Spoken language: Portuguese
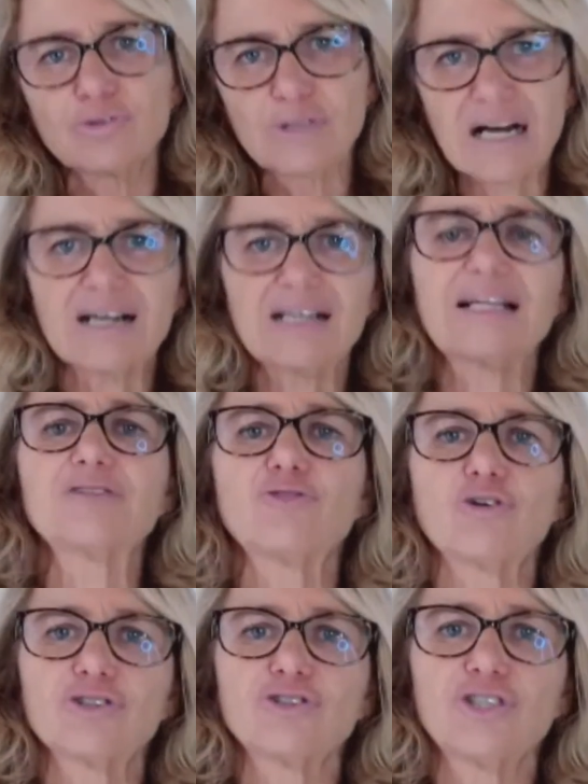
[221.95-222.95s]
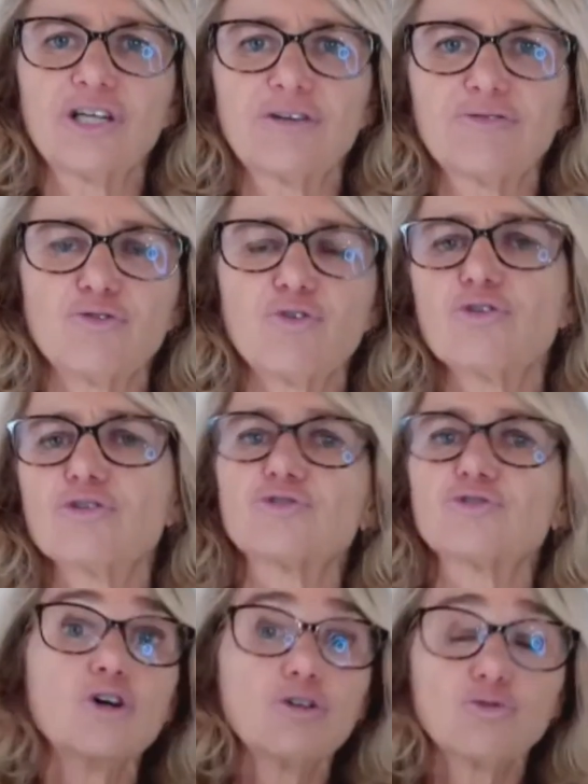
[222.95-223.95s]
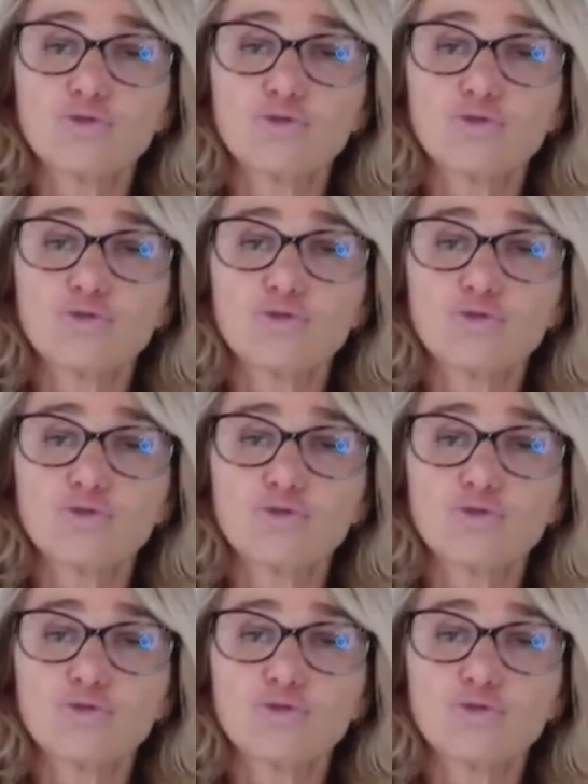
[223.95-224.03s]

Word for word: da, da dose de reforço,